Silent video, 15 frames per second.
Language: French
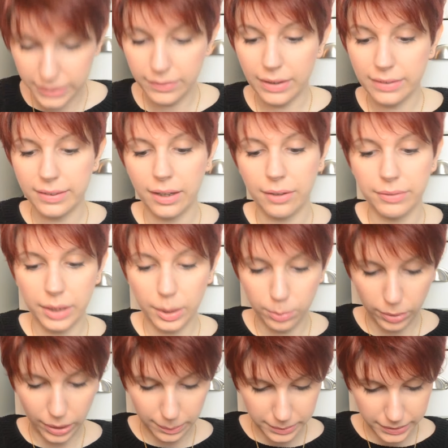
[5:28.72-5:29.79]
Qui va servir
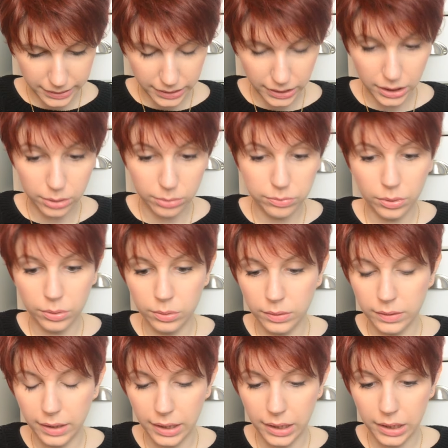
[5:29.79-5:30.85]
pour appliquer le fond de
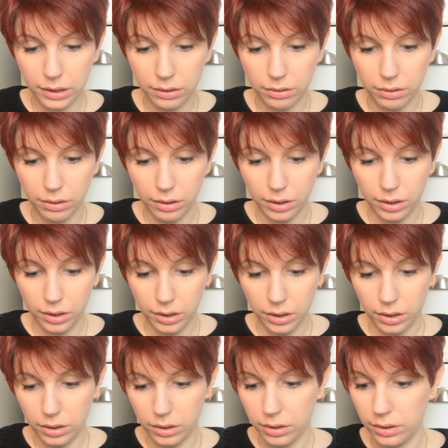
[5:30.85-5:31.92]
teint,
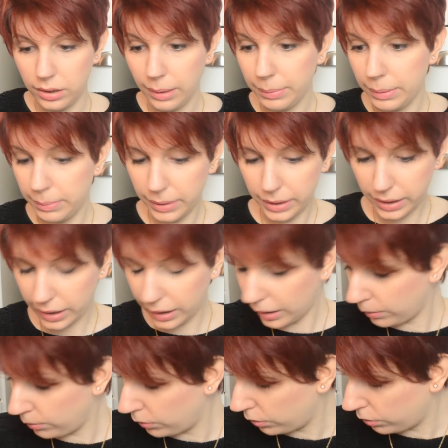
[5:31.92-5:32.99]
euh, la bébé
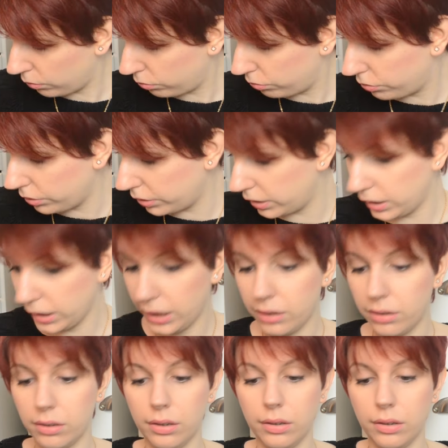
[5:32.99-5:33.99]
crème, tout ce qui est,